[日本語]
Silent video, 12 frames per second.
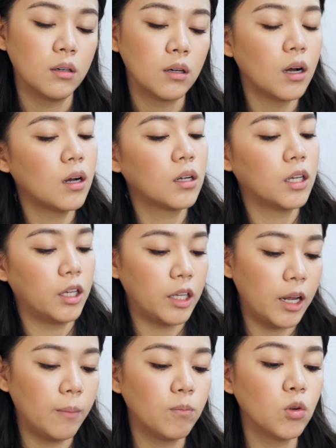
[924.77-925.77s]
が出
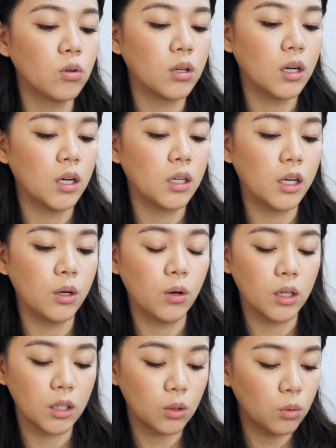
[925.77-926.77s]
てどんな肌色
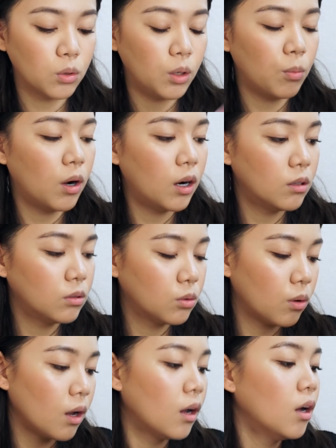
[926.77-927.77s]
肌トーンにも合う
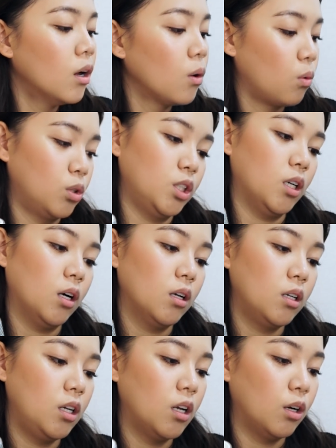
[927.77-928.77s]
のがこちら
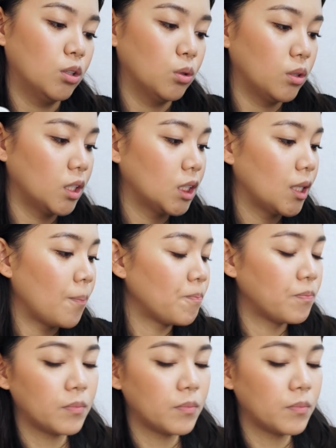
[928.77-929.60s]
になるそうです